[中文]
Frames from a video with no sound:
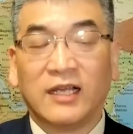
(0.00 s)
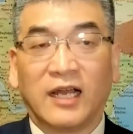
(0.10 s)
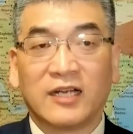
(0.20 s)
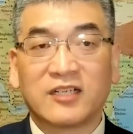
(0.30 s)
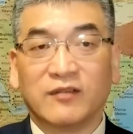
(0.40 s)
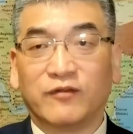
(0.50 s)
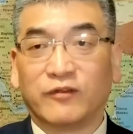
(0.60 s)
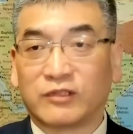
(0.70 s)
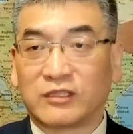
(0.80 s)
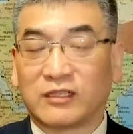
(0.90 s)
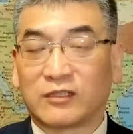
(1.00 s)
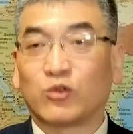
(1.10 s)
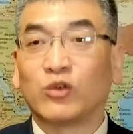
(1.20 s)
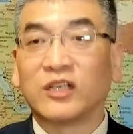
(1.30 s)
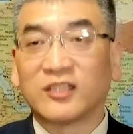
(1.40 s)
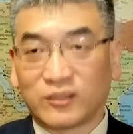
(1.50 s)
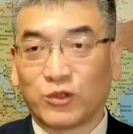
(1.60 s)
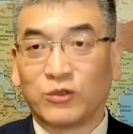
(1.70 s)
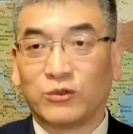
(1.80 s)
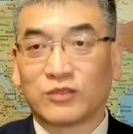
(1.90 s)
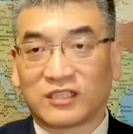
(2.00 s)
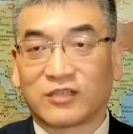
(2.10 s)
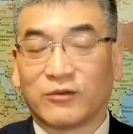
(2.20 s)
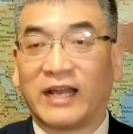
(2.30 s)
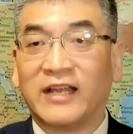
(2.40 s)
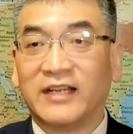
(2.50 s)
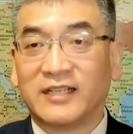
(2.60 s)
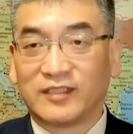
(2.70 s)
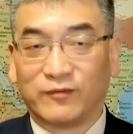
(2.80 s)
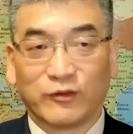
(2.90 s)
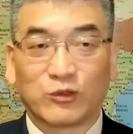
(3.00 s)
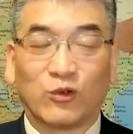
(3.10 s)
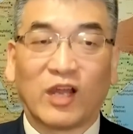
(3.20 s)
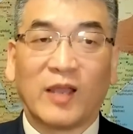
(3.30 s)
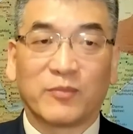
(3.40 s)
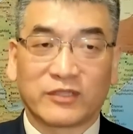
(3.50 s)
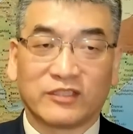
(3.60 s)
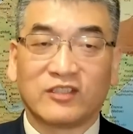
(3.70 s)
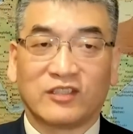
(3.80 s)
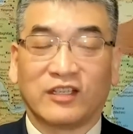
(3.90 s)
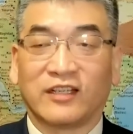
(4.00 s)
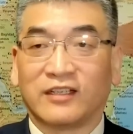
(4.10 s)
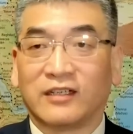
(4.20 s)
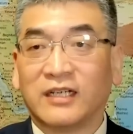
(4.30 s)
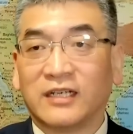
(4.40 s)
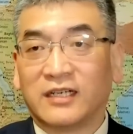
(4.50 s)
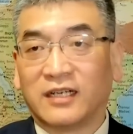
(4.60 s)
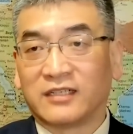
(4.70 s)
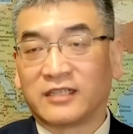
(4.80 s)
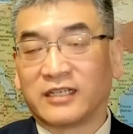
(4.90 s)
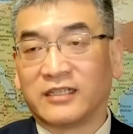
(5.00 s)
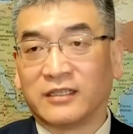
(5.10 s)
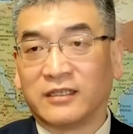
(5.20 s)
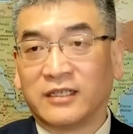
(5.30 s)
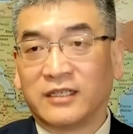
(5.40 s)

呃，政府除了咨询公司之外，政府从来不是企业的呃这个。